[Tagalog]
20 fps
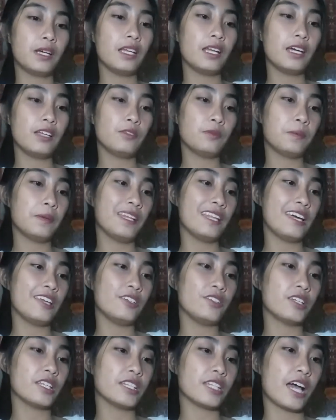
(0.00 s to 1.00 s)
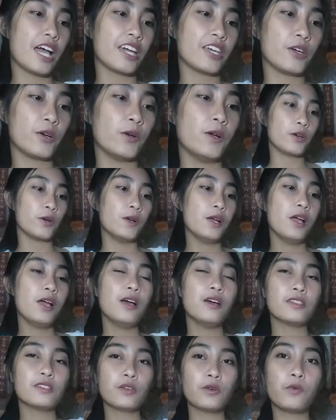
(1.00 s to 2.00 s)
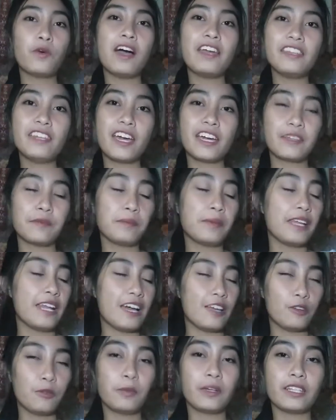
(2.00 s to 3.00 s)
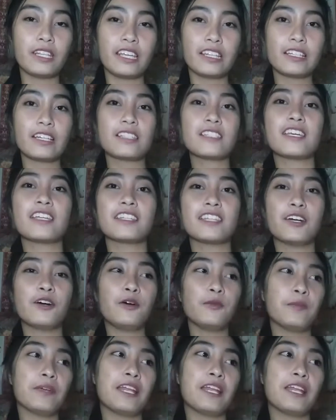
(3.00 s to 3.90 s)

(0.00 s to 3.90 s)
panalo panalo na tayo. So, one night, panalo pa din kasi hindi ako